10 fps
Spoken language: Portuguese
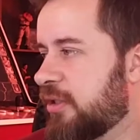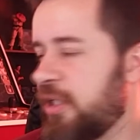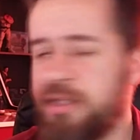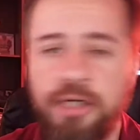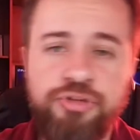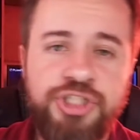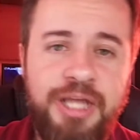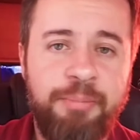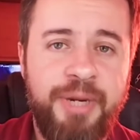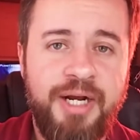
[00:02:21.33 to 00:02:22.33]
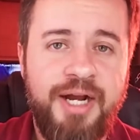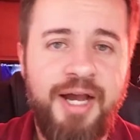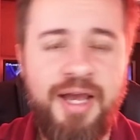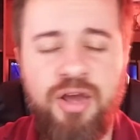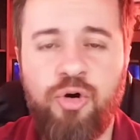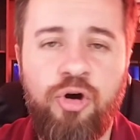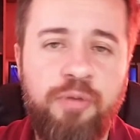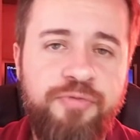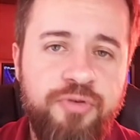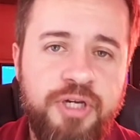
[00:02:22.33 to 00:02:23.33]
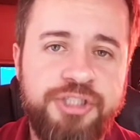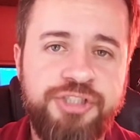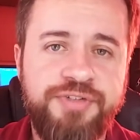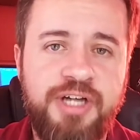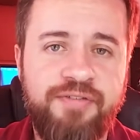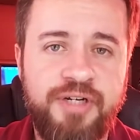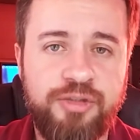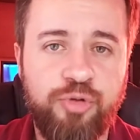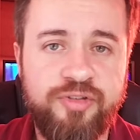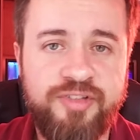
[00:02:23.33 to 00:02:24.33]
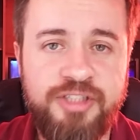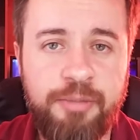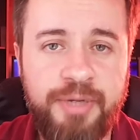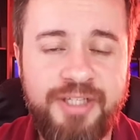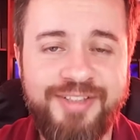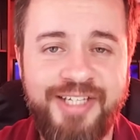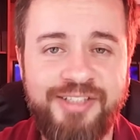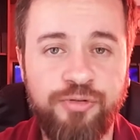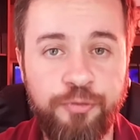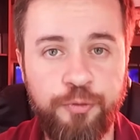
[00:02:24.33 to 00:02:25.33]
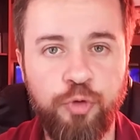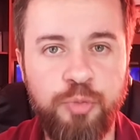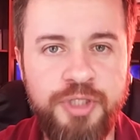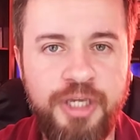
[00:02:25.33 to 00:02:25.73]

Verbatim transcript: Então de lá para cá é óbvio que a gente ficava na torcida para que saísse um filme,